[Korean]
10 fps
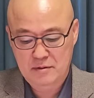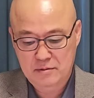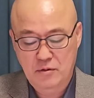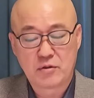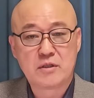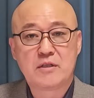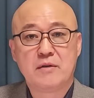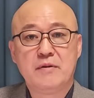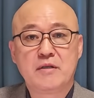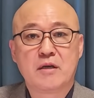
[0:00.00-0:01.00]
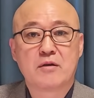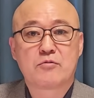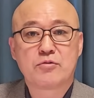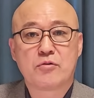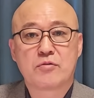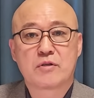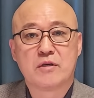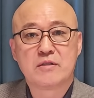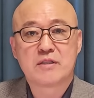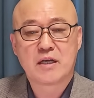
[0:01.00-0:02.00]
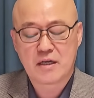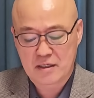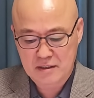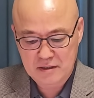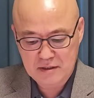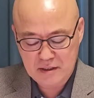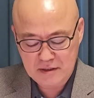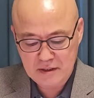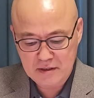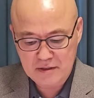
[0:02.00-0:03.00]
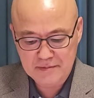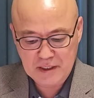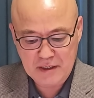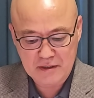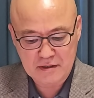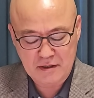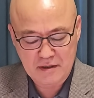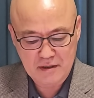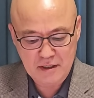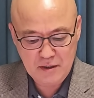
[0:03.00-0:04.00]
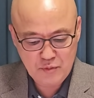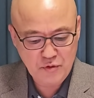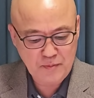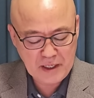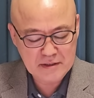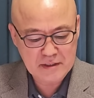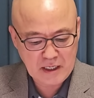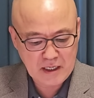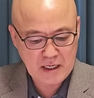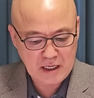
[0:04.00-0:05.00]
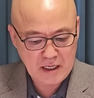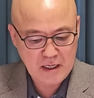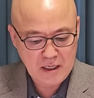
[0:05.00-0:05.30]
또 이재명의 구속영장 실질심사에서 일부 판사가